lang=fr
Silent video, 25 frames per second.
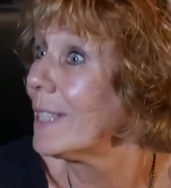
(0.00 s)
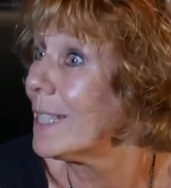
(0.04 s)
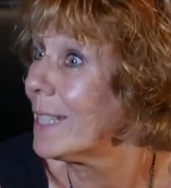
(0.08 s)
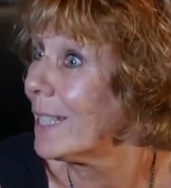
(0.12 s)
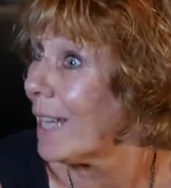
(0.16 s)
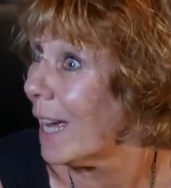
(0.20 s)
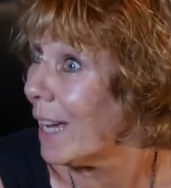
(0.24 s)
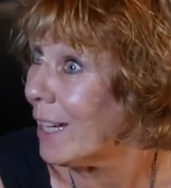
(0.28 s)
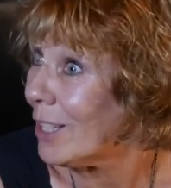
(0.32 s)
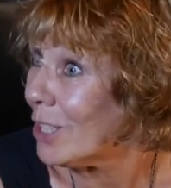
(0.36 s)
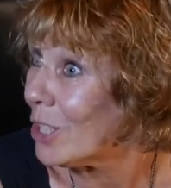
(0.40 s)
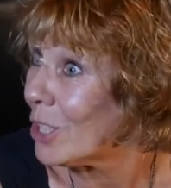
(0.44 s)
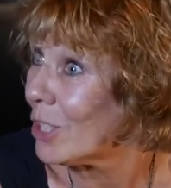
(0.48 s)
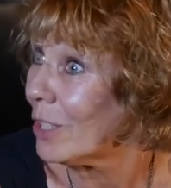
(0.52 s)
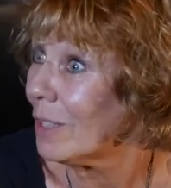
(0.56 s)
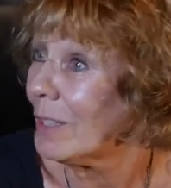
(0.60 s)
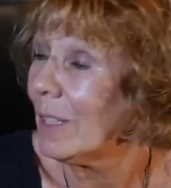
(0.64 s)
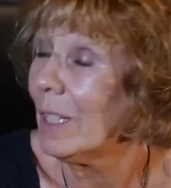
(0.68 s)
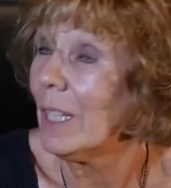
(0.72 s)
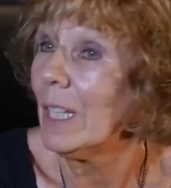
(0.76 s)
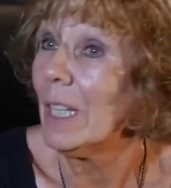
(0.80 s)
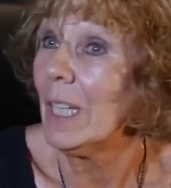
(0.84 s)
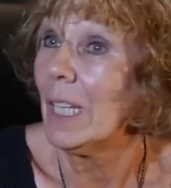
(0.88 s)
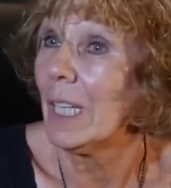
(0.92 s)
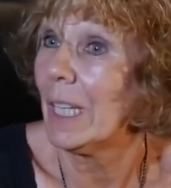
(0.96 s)
des stages
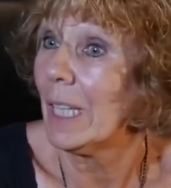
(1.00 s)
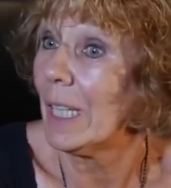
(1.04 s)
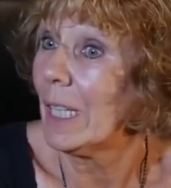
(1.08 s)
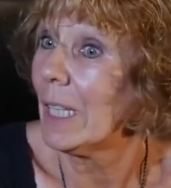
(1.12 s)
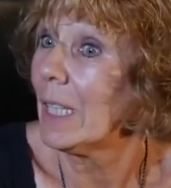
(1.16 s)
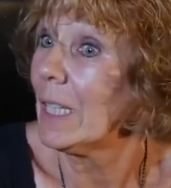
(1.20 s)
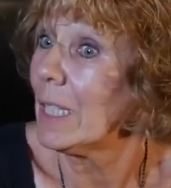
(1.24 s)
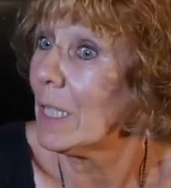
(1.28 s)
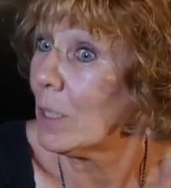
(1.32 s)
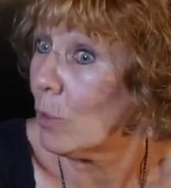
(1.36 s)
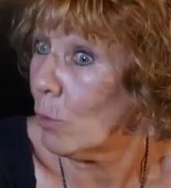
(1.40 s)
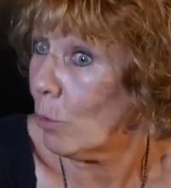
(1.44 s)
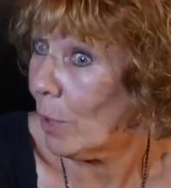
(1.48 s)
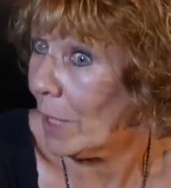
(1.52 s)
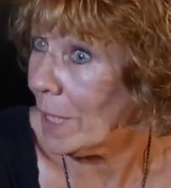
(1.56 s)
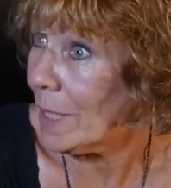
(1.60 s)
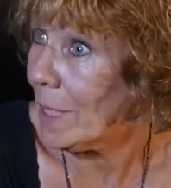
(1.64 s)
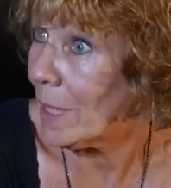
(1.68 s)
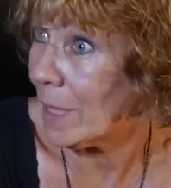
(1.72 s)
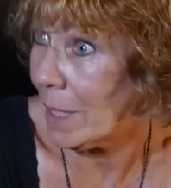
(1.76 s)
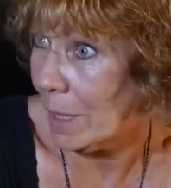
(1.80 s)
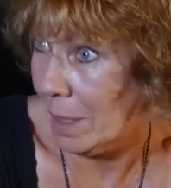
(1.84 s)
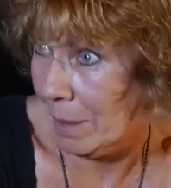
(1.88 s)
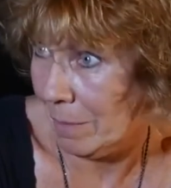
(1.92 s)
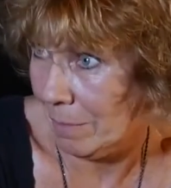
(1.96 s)
et ils sont
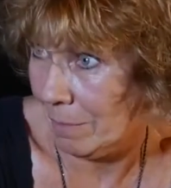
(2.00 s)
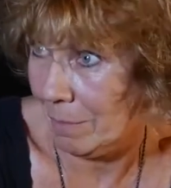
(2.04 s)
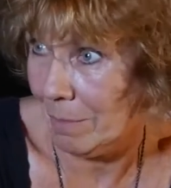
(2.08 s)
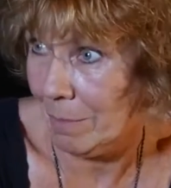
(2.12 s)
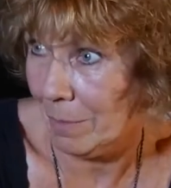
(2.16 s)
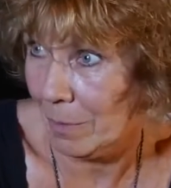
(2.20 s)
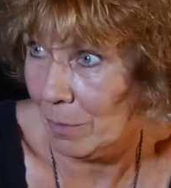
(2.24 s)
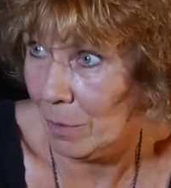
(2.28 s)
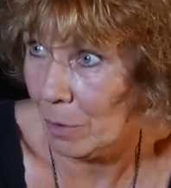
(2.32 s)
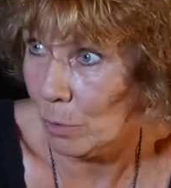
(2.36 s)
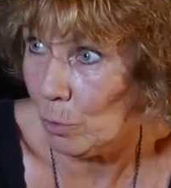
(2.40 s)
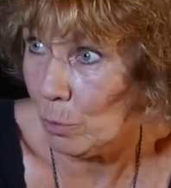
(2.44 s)
restés dans